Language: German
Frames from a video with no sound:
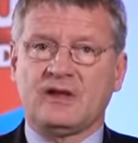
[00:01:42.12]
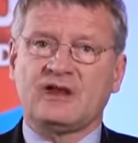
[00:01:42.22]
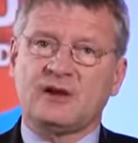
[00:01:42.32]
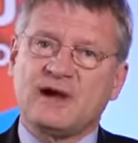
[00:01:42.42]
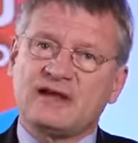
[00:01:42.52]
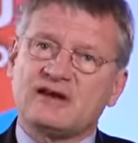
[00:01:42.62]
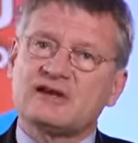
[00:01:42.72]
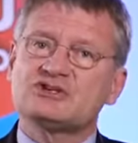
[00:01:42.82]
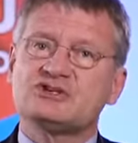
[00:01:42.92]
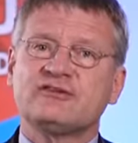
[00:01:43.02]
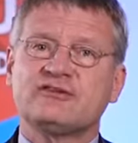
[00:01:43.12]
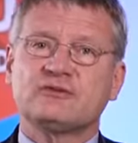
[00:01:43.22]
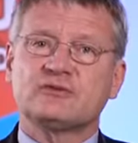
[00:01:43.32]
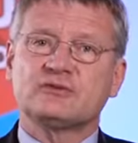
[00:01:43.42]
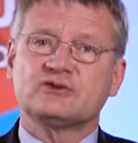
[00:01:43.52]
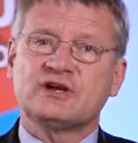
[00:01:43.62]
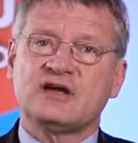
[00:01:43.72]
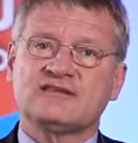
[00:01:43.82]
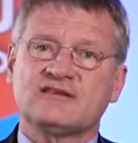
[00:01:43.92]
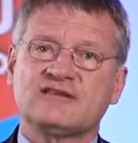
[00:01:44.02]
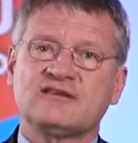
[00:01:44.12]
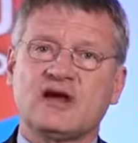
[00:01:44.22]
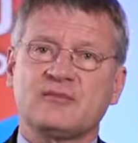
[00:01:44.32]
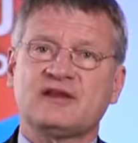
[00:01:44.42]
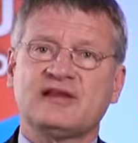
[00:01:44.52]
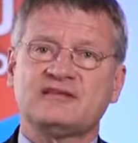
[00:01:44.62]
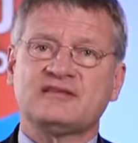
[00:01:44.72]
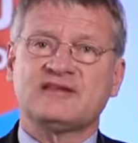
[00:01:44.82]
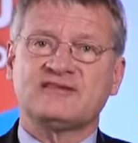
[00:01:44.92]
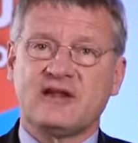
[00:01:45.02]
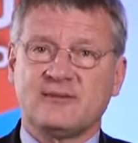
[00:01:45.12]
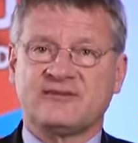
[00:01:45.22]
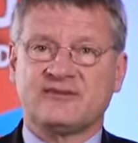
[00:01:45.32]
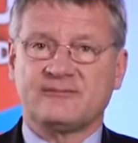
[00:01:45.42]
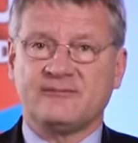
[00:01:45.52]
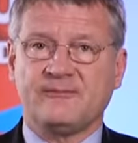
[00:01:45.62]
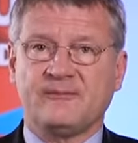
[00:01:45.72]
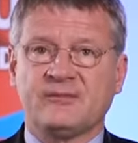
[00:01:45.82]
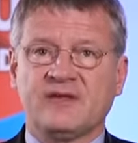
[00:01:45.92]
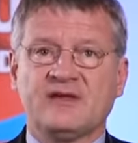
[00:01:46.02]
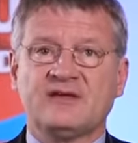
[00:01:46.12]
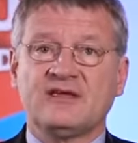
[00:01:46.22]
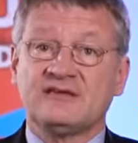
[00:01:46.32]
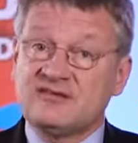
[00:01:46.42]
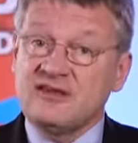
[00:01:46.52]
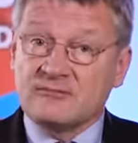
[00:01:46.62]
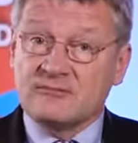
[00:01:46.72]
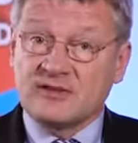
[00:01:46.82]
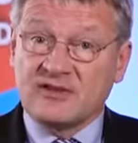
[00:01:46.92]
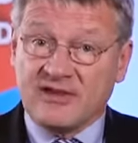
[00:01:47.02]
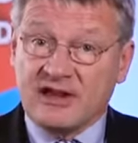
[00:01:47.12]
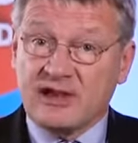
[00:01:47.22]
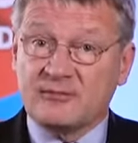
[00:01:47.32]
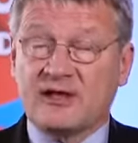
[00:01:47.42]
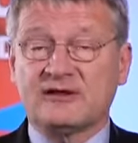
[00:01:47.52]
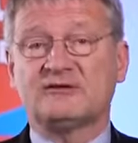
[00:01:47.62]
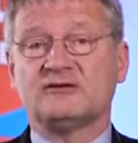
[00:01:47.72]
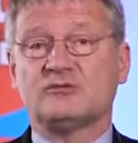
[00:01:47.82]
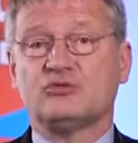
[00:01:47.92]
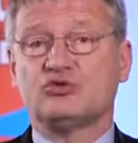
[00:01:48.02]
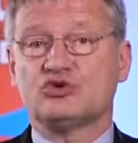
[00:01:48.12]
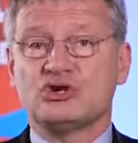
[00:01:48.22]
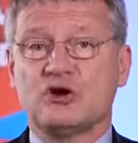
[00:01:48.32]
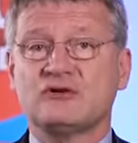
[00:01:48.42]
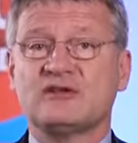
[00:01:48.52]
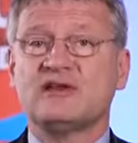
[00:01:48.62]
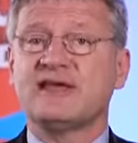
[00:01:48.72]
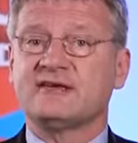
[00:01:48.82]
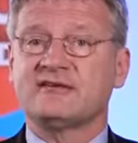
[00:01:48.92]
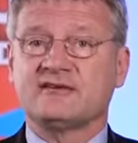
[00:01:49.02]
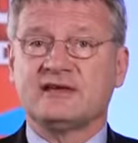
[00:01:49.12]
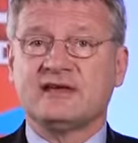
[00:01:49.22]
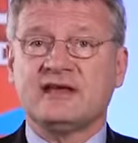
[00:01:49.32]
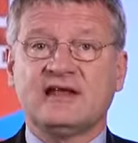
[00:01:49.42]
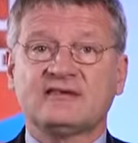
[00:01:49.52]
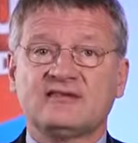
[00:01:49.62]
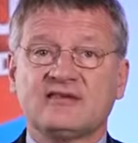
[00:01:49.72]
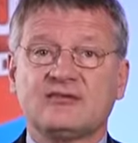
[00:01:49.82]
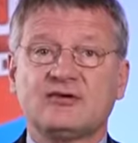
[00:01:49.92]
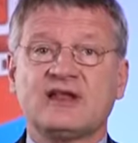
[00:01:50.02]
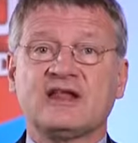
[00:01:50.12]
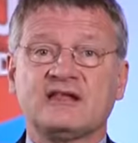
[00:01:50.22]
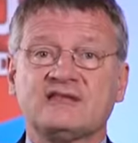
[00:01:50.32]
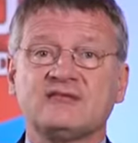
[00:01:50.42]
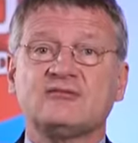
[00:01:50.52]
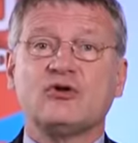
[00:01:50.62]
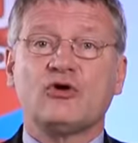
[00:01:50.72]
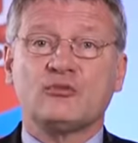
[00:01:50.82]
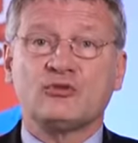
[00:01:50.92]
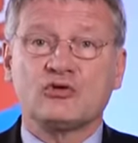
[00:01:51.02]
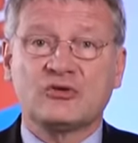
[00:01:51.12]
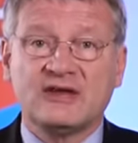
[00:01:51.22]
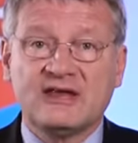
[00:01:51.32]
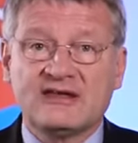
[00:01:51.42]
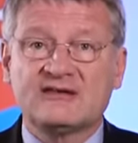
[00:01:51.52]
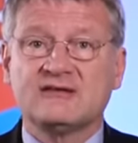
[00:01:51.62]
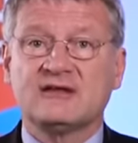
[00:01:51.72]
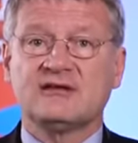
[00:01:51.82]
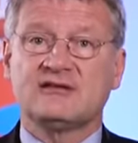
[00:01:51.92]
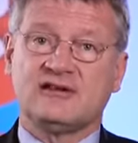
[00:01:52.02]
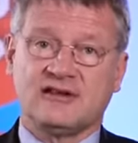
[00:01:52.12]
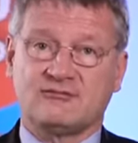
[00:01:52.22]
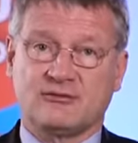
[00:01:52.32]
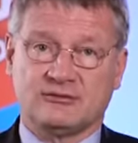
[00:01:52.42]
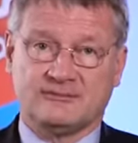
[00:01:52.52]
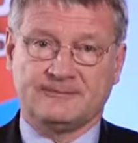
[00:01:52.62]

Nach meiner Einschätzung schaden sie sich damit letztlich selbst. Denn sie, die Wähler im Land, durchschauen das längst, lassen sich von den ganzen Verleumdungen nicht hinters Licht führen.